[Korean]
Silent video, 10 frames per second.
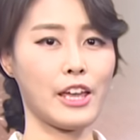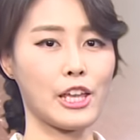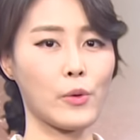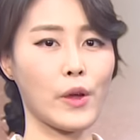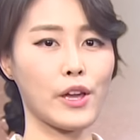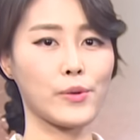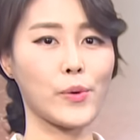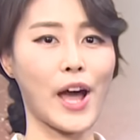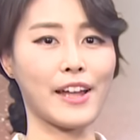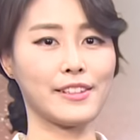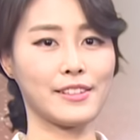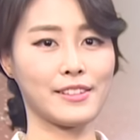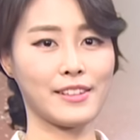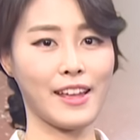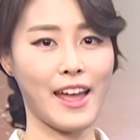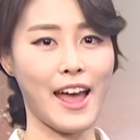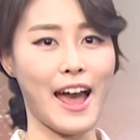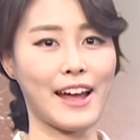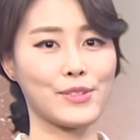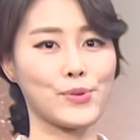이외에도 간은
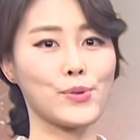아주